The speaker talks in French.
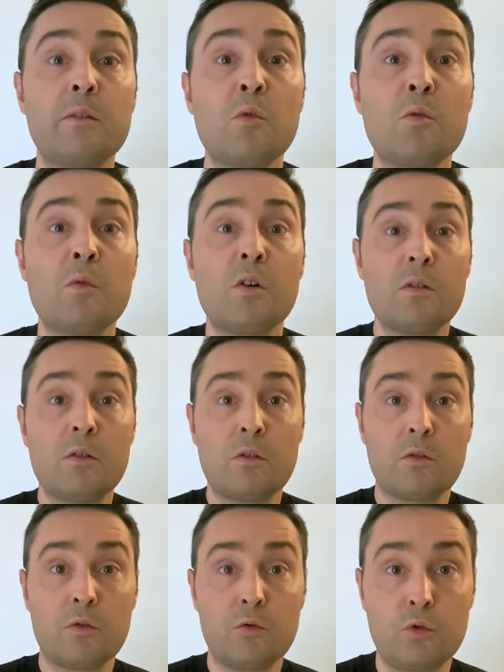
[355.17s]
moments
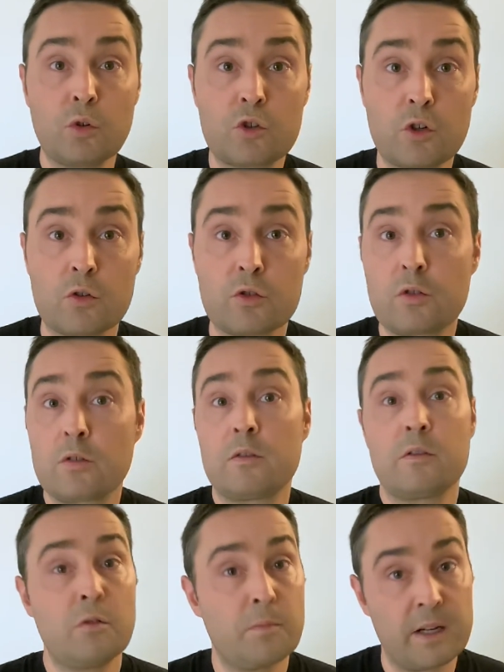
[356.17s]
d'urgence,
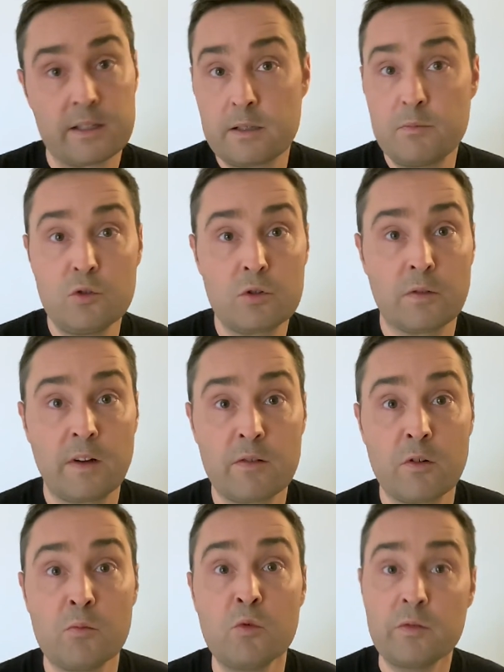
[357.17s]
le principe du
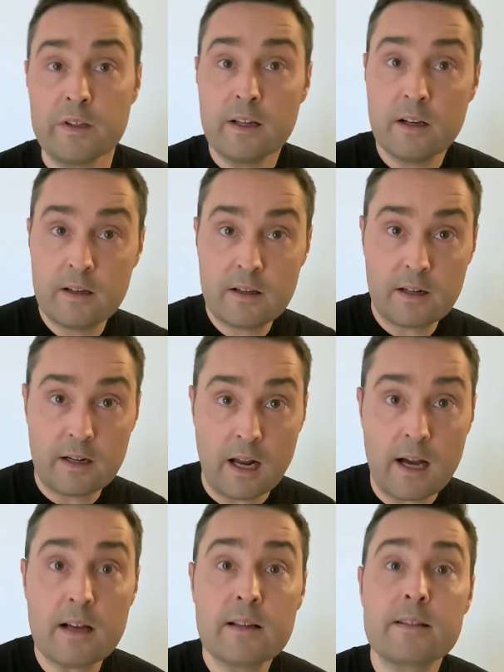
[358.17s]
survivor movie,
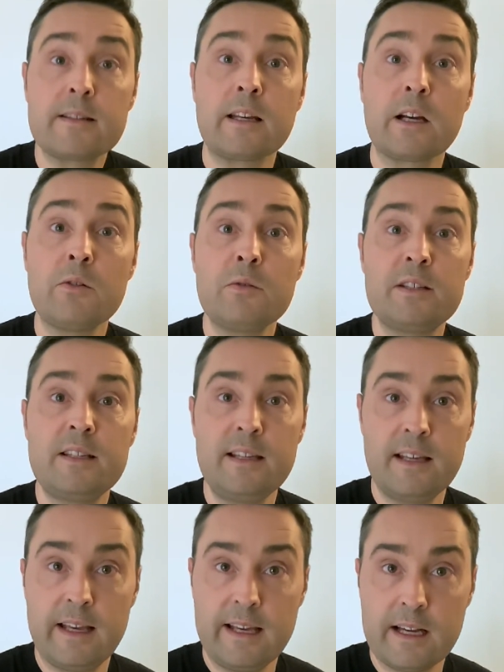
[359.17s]
Là, c'est
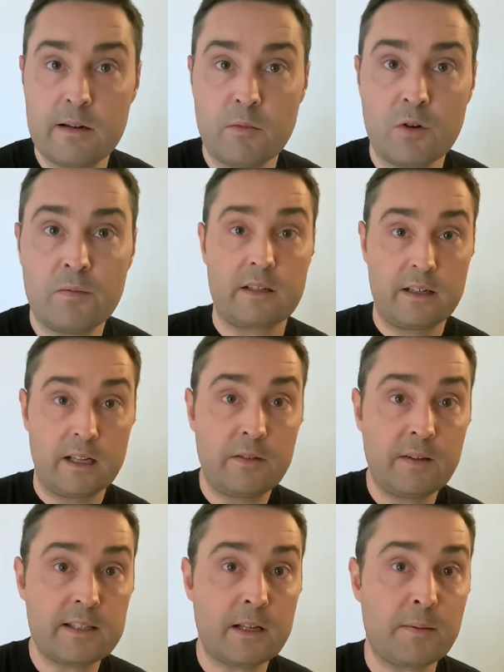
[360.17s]
réussi également.
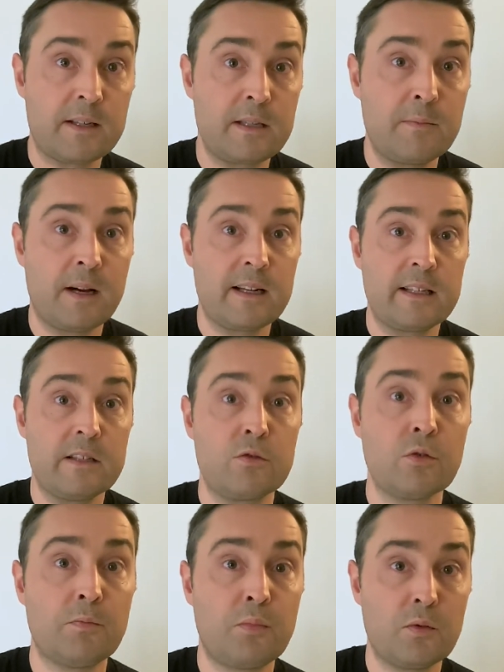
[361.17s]
L'adversaire principal qui
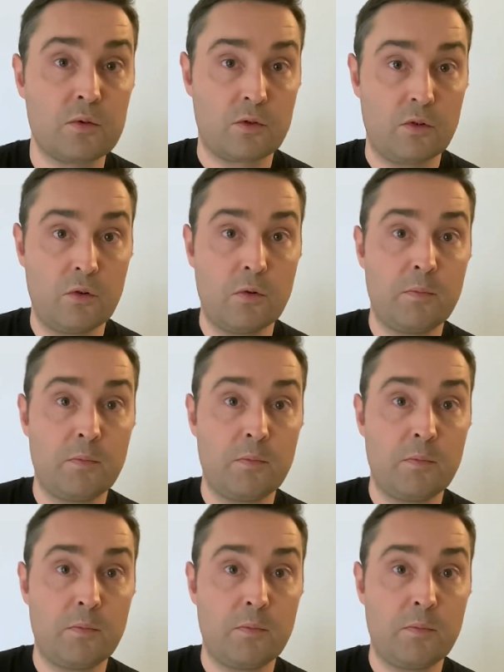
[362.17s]
s'oppose au